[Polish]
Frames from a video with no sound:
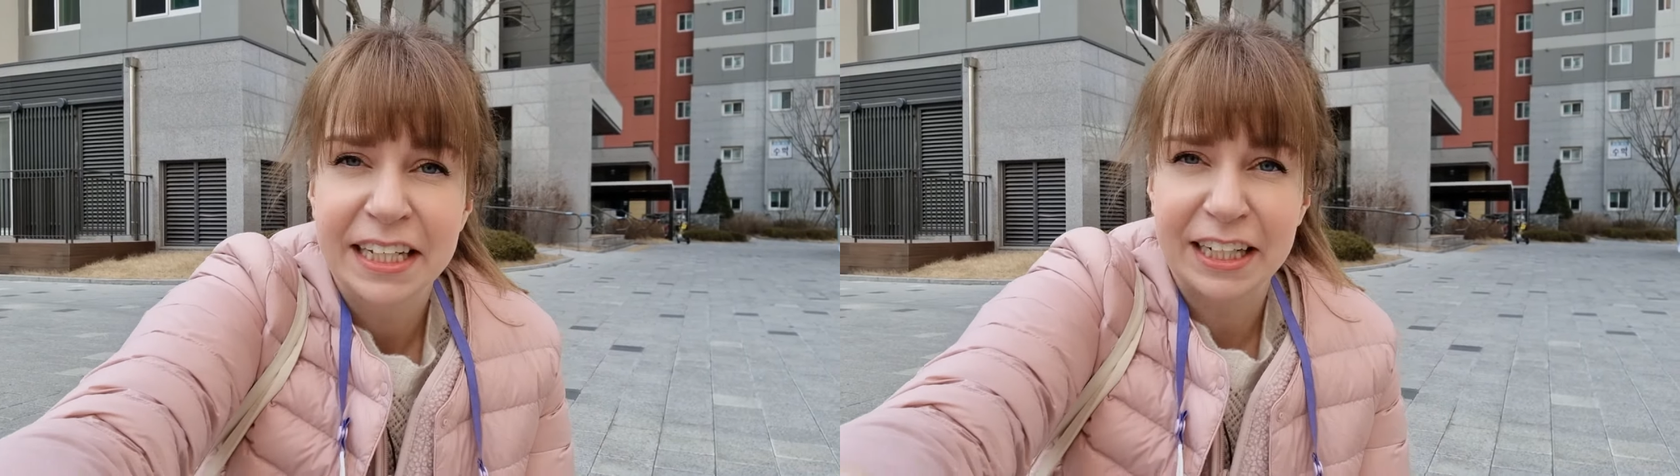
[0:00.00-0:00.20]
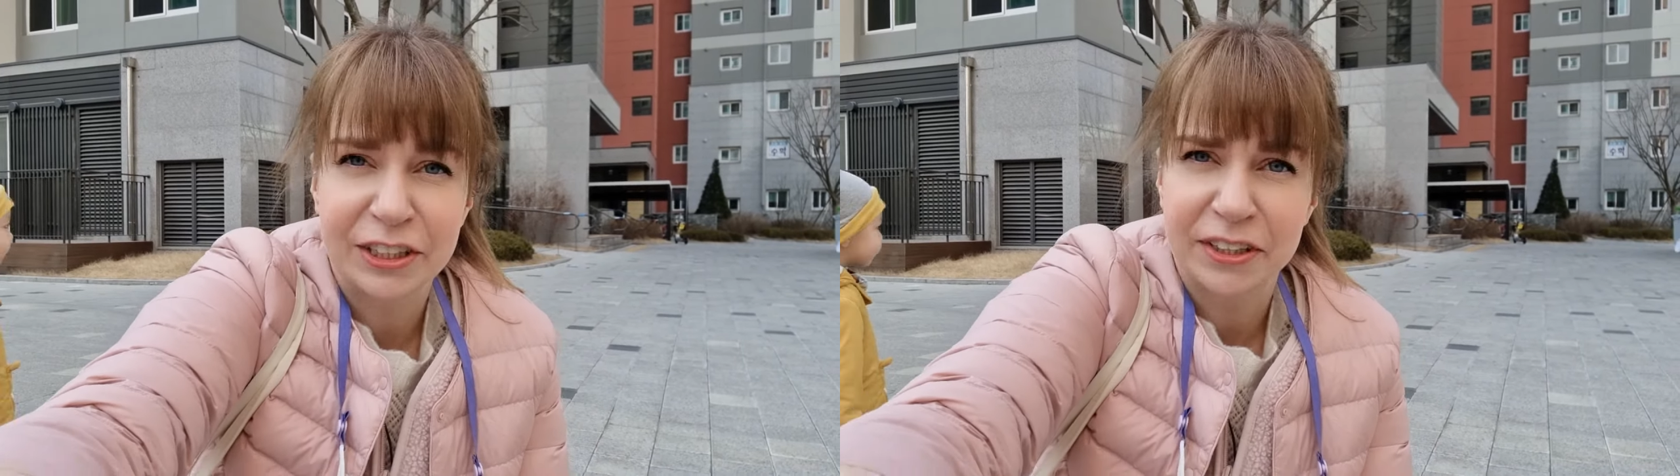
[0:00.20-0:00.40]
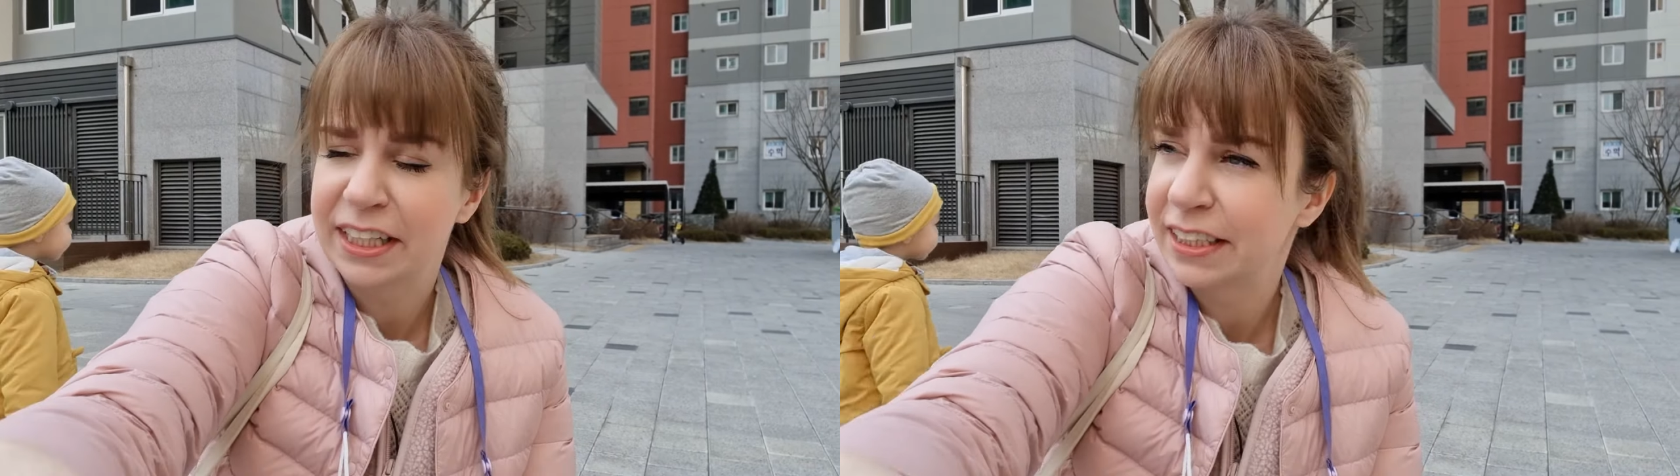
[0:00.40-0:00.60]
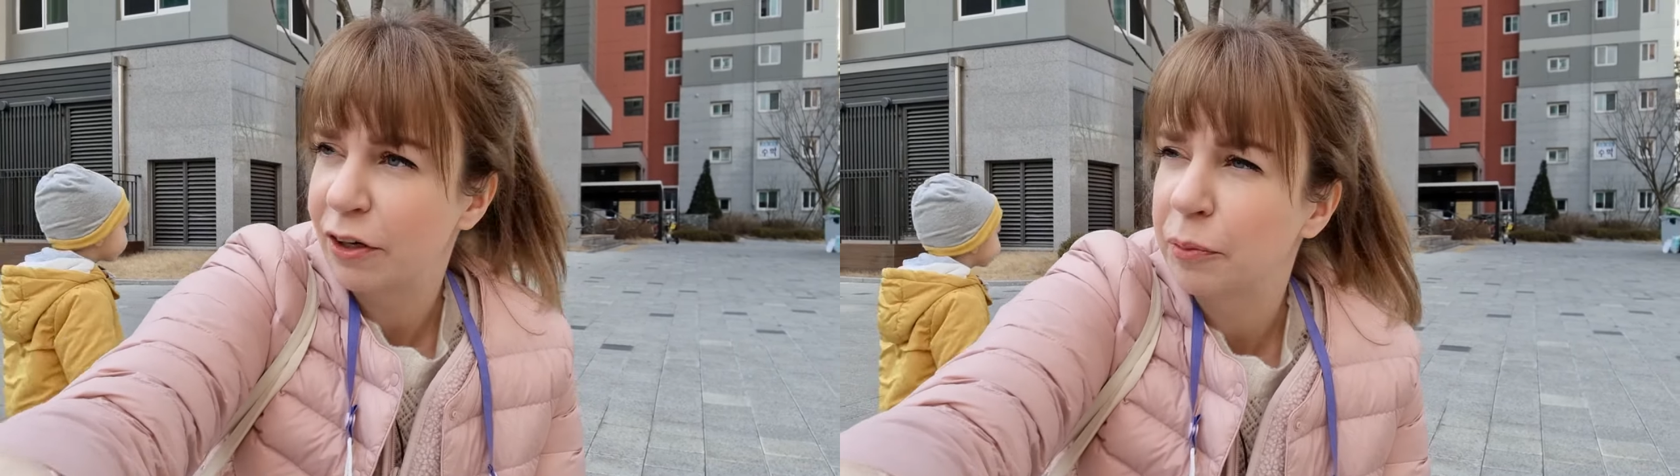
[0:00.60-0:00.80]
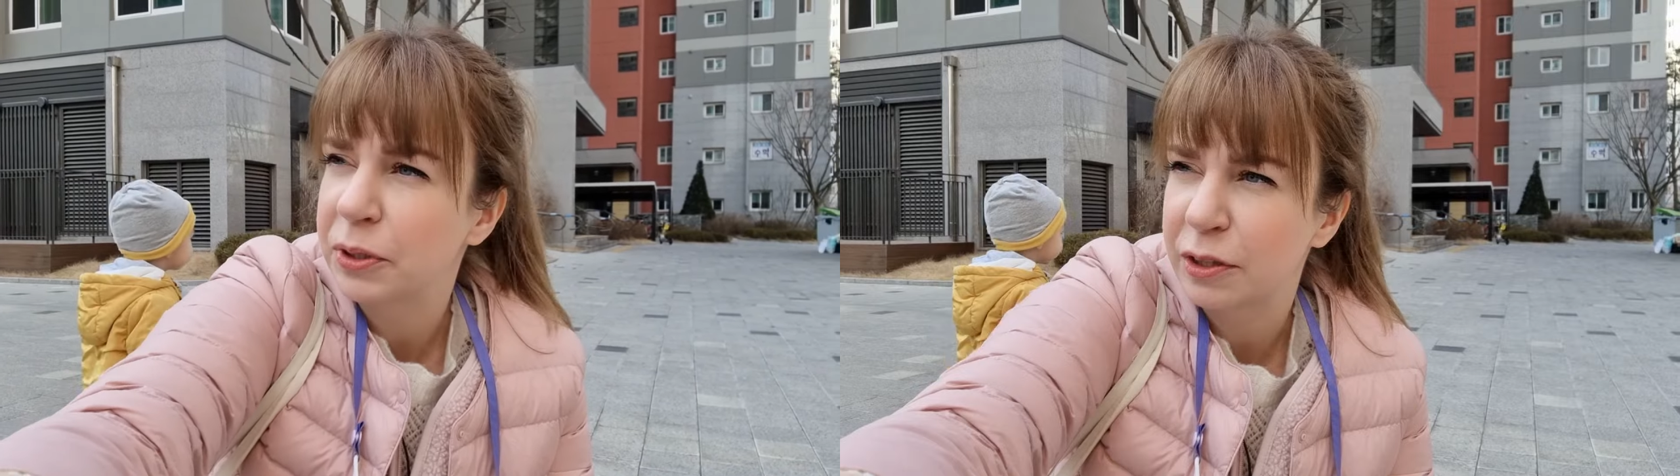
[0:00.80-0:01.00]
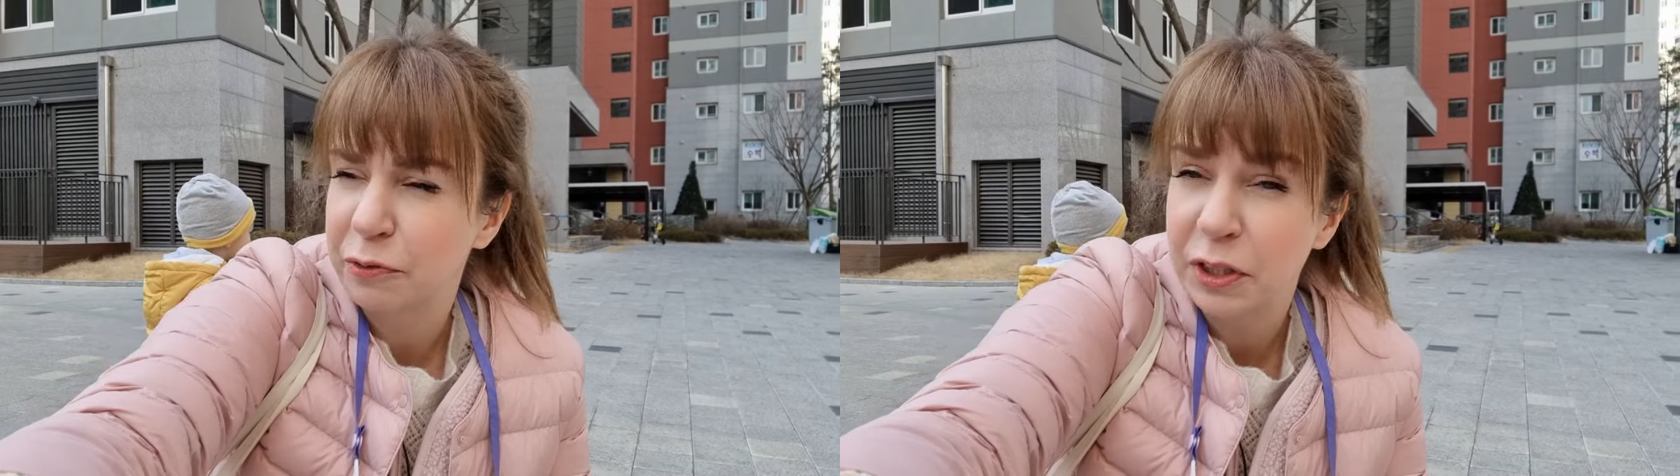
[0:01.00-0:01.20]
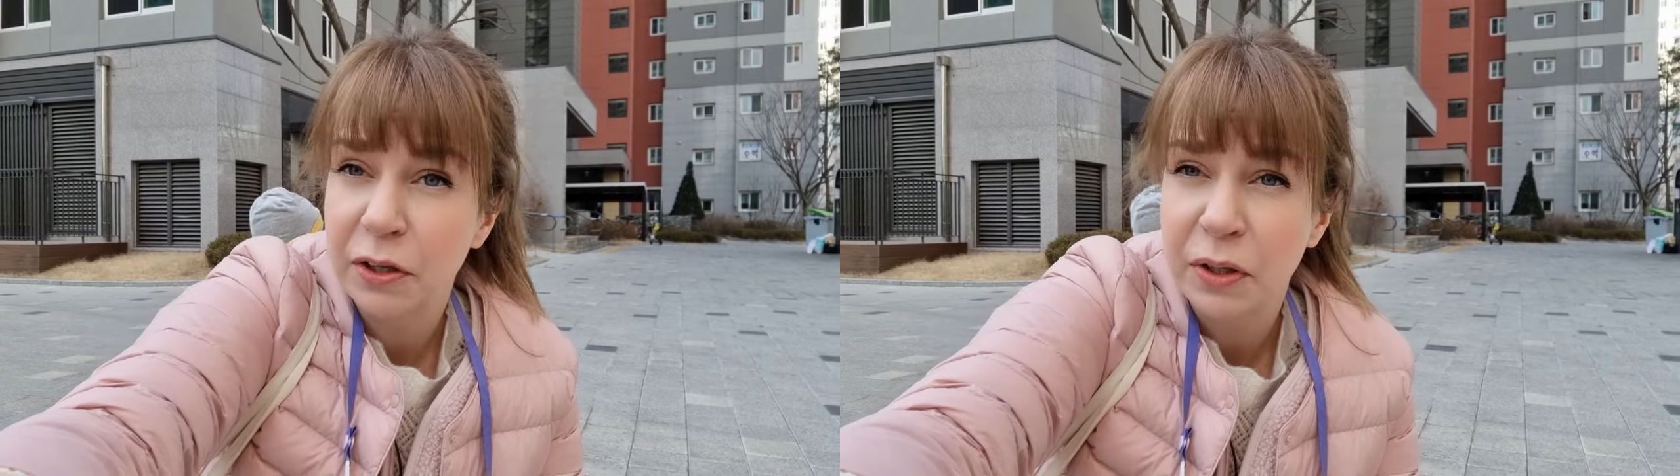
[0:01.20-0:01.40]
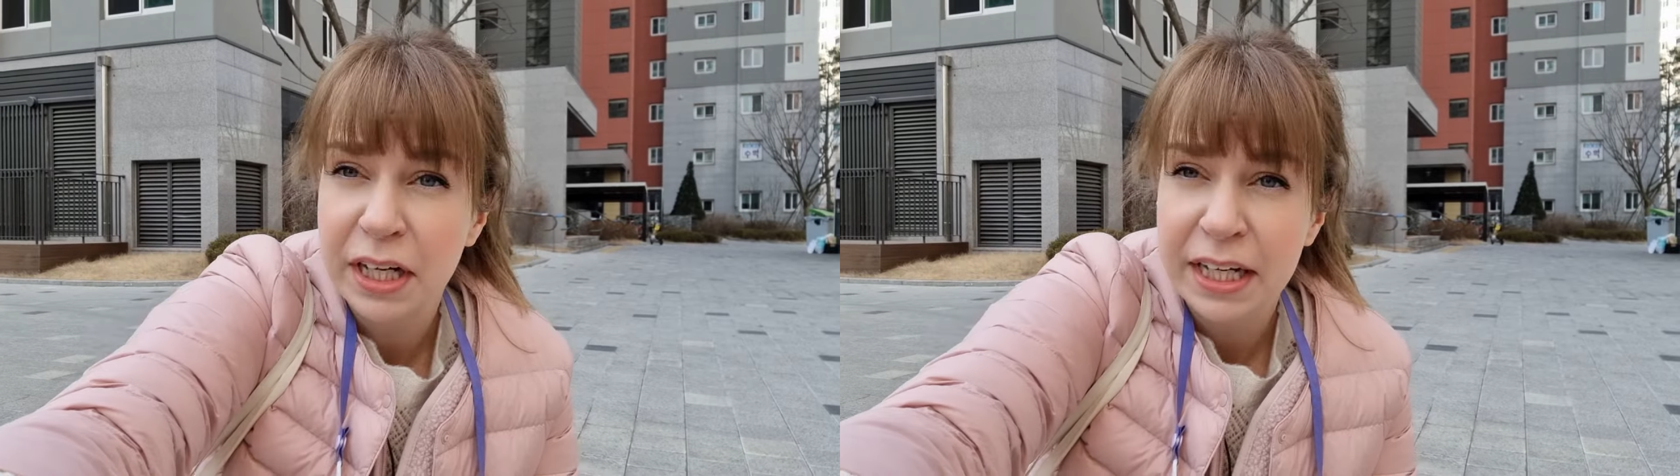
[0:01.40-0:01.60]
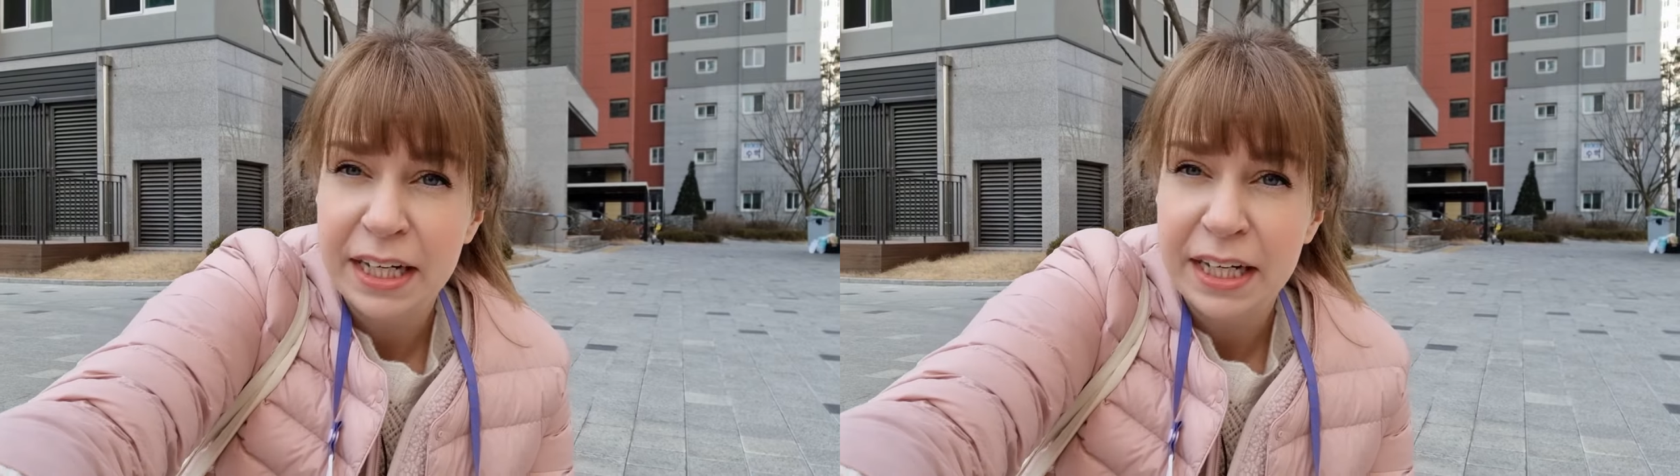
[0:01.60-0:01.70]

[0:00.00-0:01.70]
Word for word: jak się okazało przed chwilą,